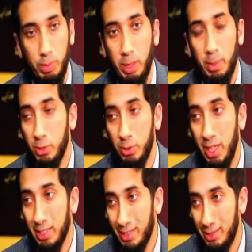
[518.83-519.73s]
मेरे पास
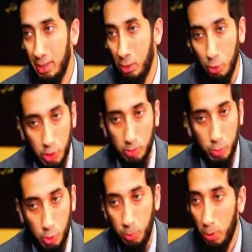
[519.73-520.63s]
उनकी एक्सेस नहीं थी उनको
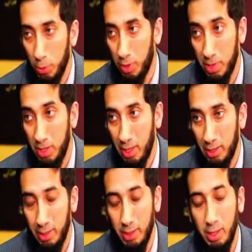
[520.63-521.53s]
सुन भी नहीं तो समझ नहीं
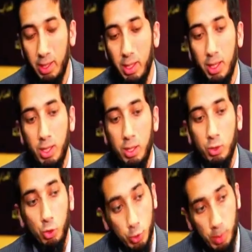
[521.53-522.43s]
आते
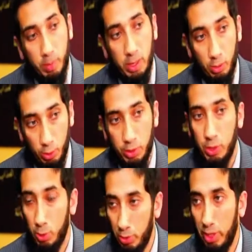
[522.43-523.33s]
तो उस पर मैंने ख़ुद
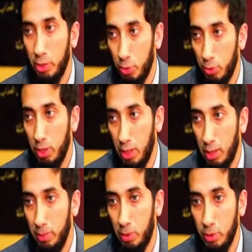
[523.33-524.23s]
से ज़ोर देना शुरू किया
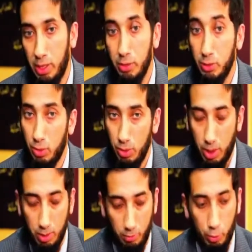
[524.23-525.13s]
अरबी को ज़रा
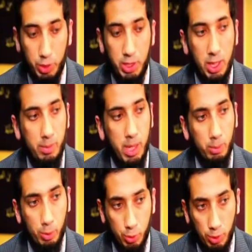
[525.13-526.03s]
फोर्स किया अपने
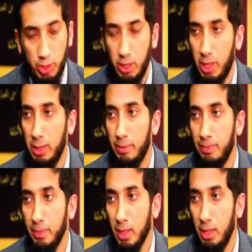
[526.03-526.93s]
आप को सुनने का
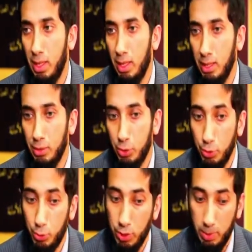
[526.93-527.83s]
आ,
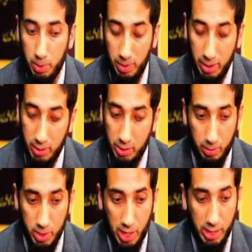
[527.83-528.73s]
सुन सुन के फिर मैं लेक्चर
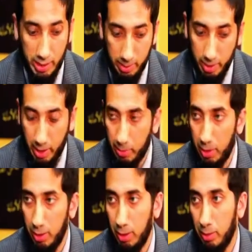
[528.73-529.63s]
समझ आए ना आए मैं टाइप
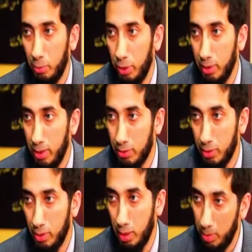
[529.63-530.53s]
कर लेता था पूरा
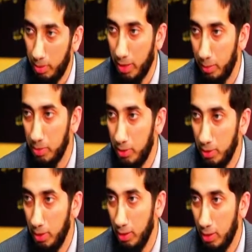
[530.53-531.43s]
लेक्चर अरबी में टाइपिंग
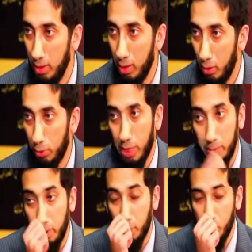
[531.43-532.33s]
सीखी वो
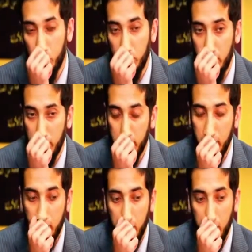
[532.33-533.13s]
टाइप करना शुरू कर दिया